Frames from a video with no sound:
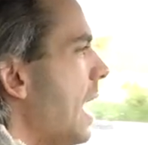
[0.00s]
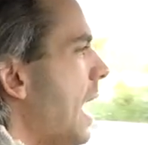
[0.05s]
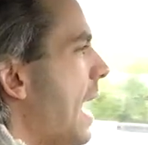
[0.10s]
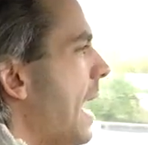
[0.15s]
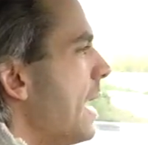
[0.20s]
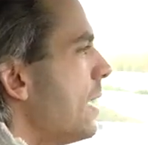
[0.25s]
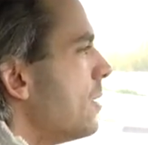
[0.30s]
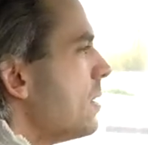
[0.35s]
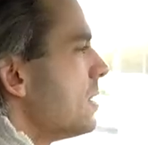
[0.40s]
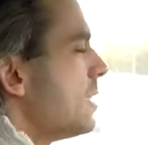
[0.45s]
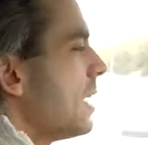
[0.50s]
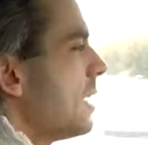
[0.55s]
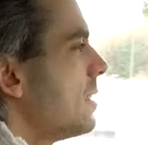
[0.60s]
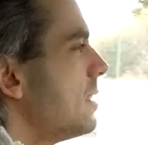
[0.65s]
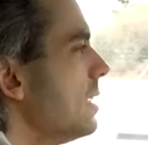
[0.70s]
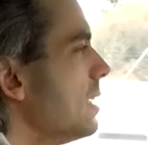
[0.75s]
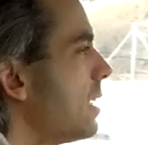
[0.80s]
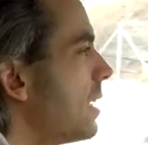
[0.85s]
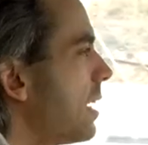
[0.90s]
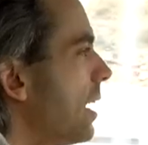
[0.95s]

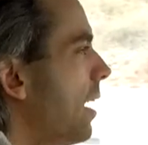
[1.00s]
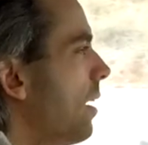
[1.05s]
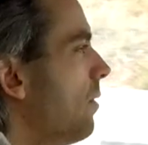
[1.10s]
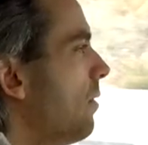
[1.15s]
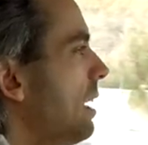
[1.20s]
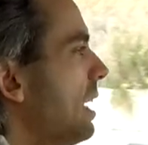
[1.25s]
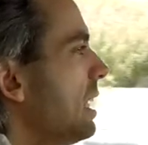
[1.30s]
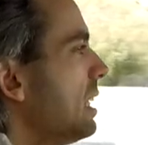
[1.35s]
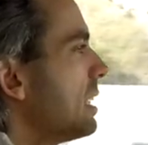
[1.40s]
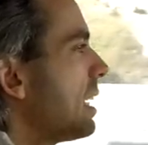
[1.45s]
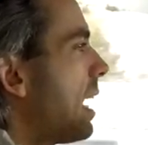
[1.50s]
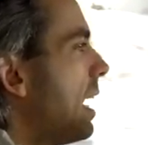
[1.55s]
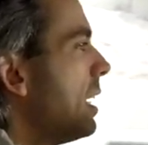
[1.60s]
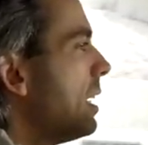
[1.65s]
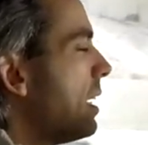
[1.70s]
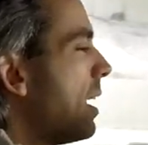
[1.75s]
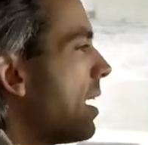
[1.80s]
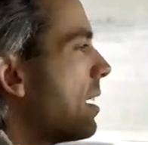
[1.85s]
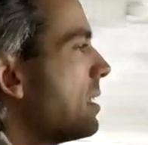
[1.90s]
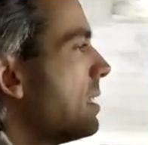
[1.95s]
61 kW,
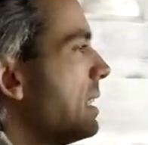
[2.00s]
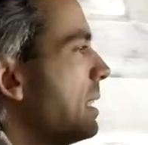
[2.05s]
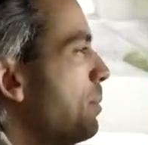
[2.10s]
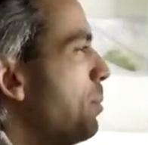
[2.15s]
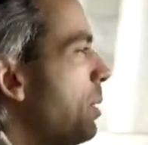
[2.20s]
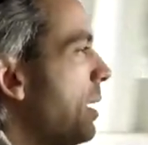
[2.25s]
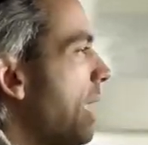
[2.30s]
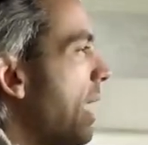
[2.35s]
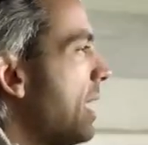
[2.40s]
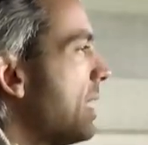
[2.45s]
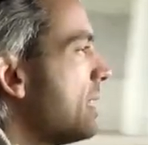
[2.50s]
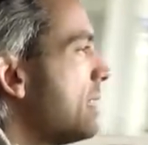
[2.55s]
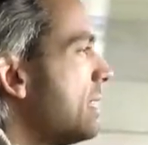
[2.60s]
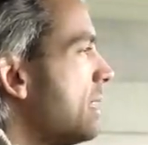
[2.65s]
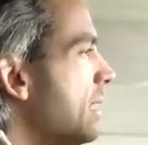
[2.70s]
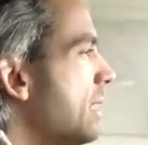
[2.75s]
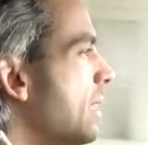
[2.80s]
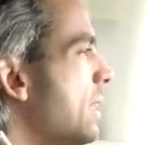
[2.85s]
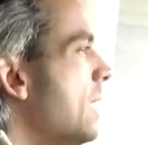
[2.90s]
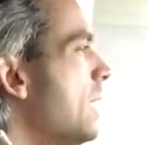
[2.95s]
83
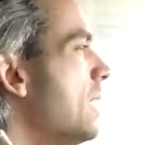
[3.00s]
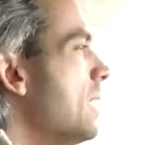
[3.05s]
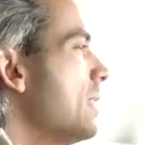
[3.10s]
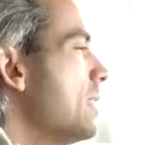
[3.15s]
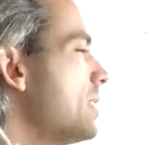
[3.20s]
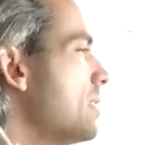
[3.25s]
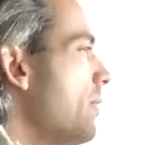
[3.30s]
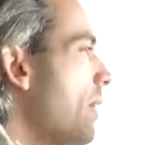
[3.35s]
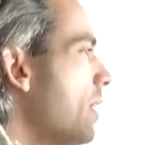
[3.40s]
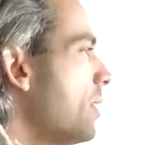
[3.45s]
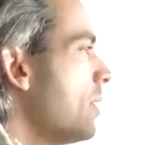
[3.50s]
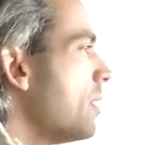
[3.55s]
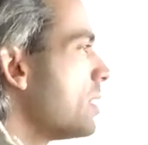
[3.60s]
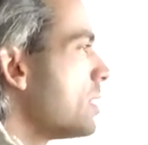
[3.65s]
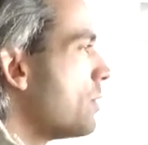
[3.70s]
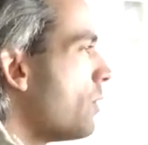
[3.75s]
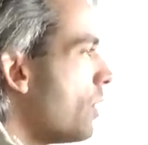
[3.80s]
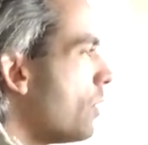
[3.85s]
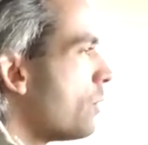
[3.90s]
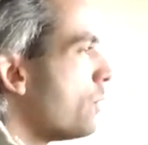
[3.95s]
PS,
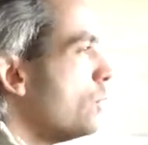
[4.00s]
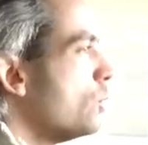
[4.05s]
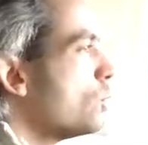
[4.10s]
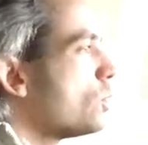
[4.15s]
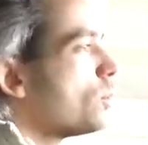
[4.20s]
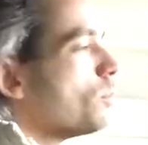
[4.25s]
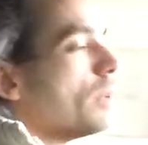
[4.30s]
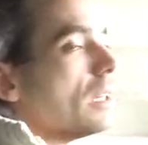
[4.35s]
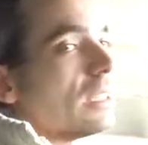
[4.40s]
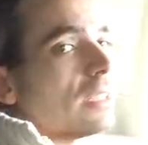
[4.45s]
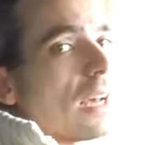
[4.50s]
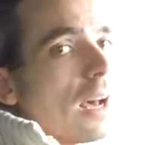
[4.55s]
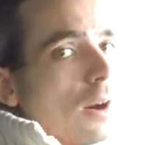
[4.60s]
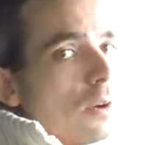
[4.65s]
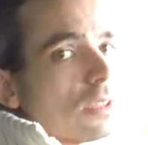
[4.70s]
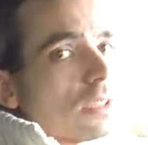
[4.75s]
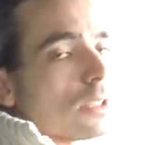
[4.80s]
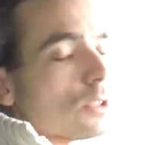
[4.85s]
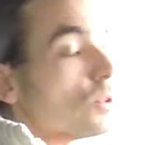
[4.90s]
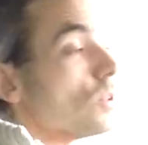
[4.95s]
212 Newtonmeter
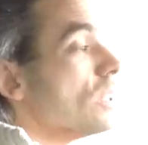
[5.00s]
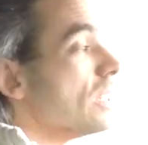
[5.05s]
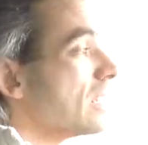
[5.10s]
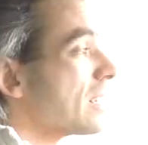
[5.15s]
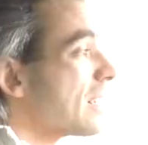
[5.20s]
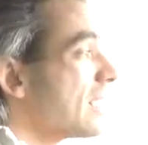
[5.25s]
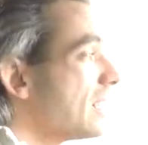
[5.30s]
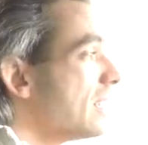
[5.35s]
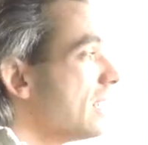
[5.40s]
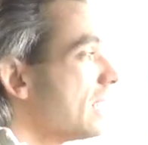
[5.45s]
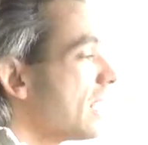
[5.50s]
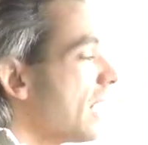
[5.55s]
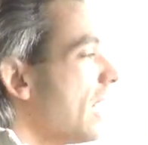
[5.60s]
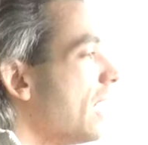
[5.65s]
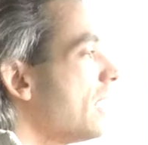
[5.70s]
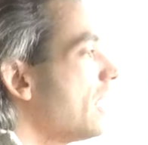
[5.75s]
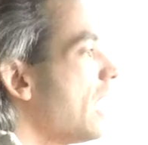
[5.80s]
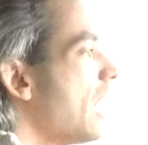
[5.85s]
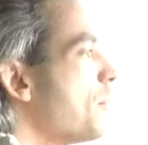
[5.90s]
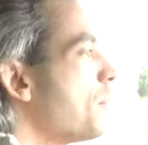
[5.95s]
haut natürlich richtig
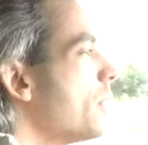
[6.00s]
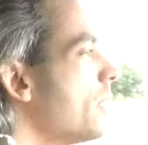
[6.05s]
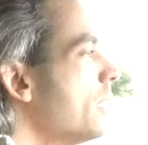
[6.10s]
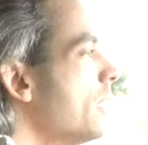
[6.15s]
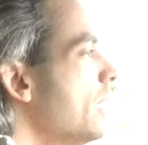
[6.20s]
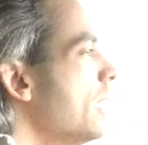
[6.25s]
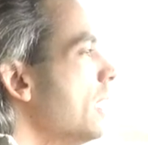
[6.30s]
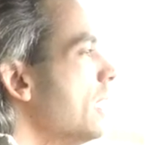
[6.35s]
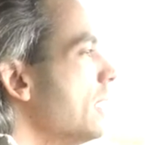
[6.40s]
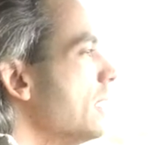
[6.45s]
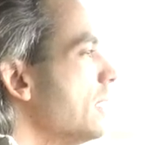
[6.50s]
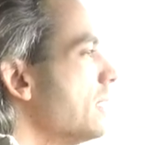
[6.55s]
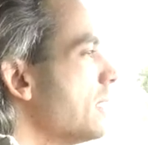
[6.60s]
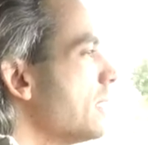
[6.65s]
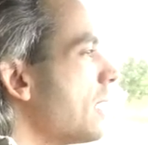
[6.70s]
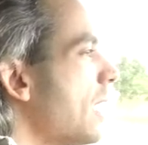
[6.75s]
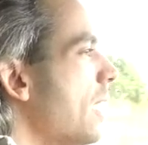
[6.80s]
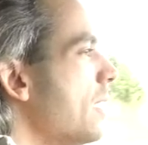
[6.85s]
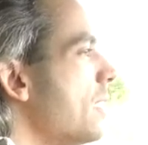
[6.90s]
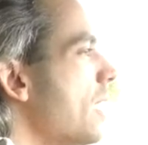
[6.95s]
rein, aber diese
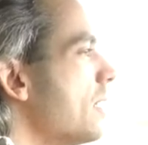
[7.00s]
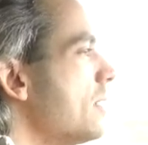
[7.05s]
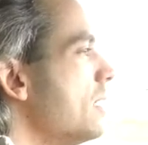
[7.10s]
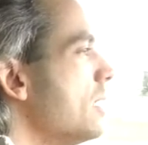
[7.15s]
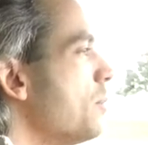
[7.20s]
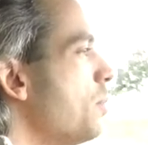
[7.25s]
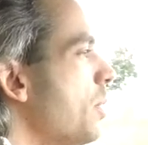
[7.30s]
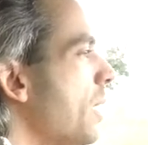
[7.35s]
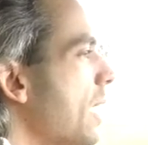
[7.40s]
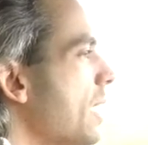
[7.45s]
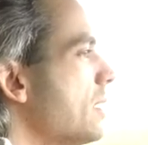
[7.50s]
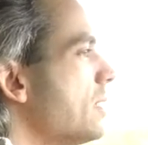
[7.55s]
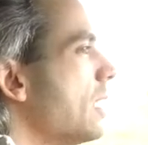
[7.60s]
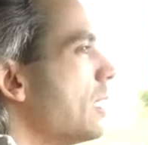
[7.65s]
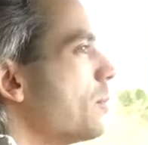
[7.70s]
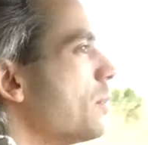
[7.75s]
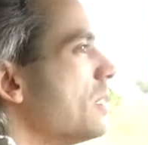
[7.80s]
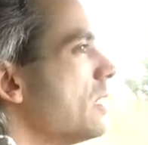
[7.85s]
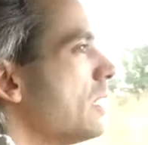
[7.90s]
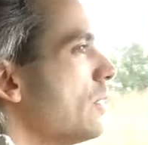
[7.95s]
83 PS
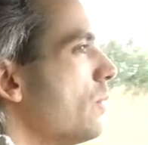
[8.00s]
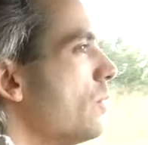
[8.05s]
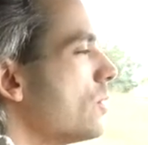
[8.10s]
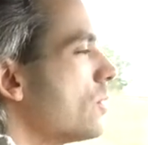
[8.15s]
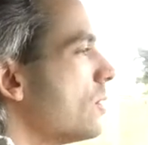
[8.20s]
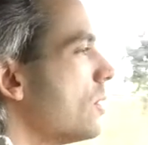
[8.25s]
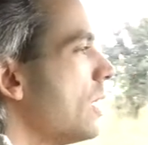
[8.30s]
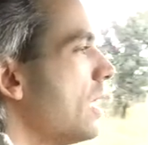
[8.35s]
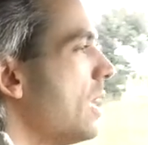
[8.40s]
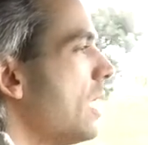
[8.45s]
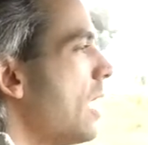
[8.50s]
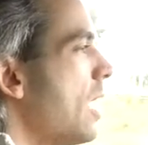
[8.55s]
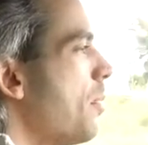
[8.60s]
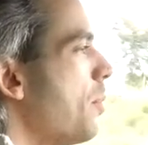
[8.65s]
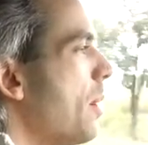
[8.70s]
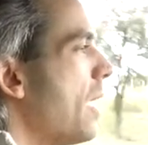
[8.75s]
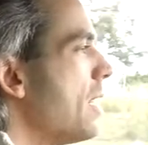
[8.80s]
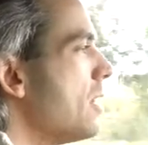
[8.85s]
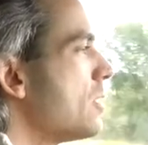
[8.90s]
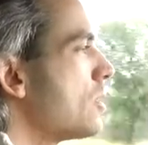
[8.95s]
denkt man sich für so einen E-Up
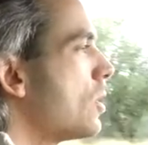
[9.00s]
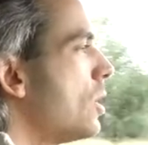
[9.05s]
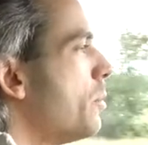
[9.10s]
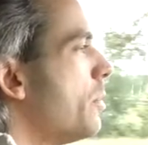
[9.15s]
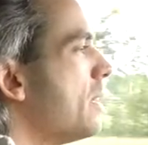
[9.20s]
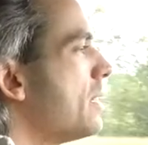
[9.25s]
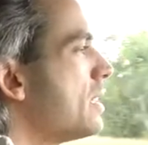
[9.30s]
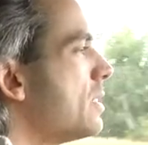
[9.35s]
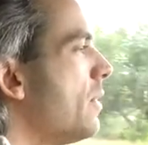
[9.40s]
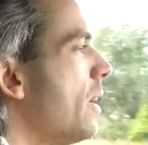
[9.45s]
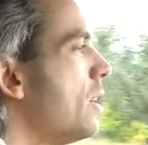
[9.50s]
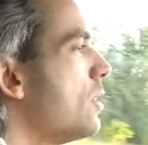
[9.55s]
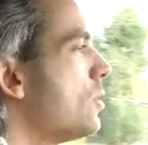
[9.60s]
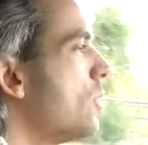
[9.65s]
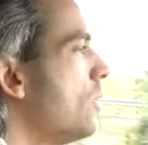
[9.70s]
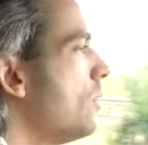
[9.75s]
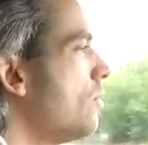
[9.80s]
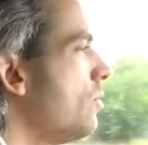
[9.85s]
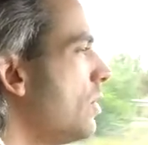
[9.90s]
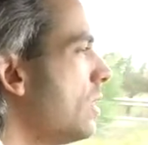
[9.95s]
1,2
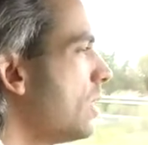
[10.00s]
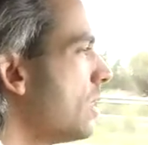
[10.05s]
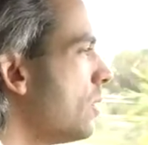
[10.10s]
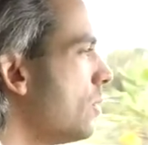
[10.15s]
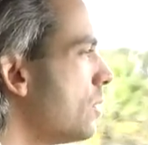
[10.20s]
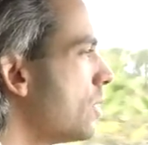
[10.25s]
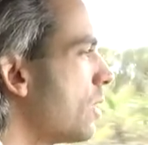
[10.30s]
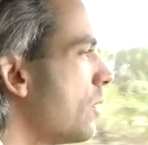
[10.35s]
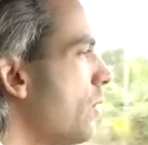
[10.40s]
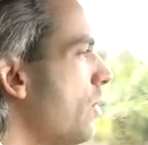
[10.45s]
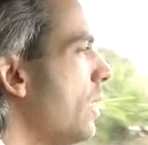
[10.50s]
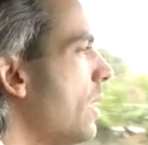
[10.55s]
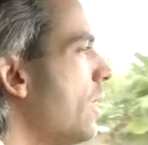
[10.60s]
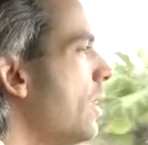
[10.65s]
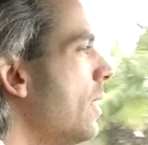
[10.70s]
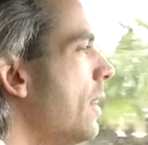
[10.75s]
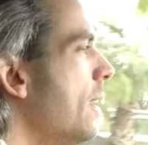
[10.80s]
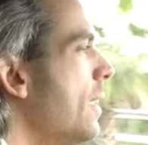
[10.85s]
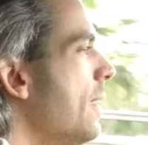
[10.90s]
Tonnen wiegt der ungefähr.